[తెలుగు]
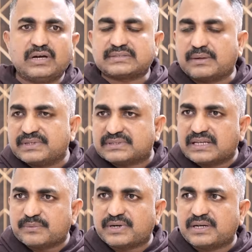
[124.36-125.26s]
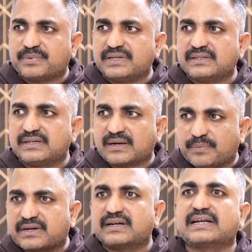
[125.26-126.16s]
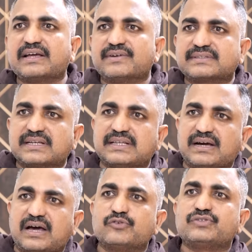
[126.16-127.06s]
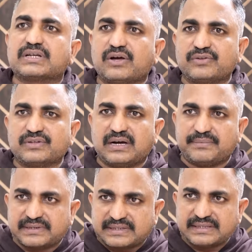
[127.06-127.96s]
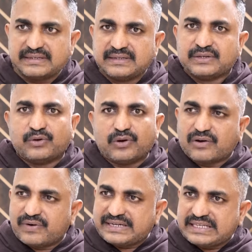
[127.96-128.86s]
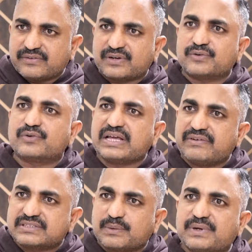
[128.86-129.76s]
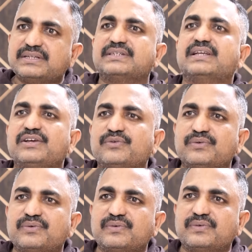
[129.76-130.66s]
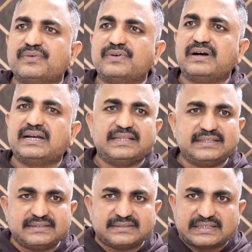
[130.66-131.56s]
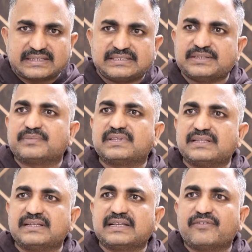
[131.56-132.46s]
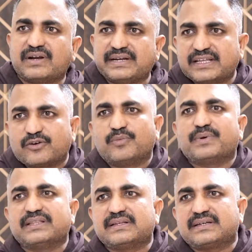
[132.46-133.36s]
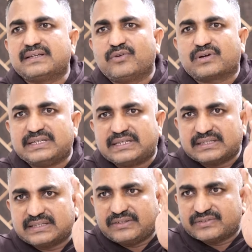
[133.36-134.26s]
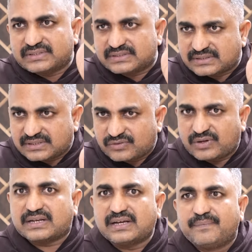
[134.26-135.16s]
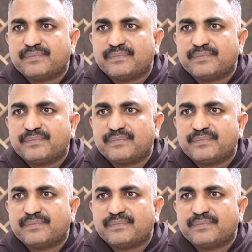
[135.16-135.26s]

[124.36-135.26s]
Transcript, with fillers: ఆ సమస్యలు ఏర్పడ్డప్పుడు ఏంటంటే రపక్కన డైవర్స్ అనే ఆలోచన రావద్దు కాబట్టి ఒక వన్ ఇయర్ వరకు నువ్వు డైవర్స్ అప్లై చేయలేవు అనేది చట్టం చెప్తే ఏంటంటే వన్ ఇయర్ లోపల ఏంటంటే ఒక ఇంటి కింద నివసించడం ద్వారా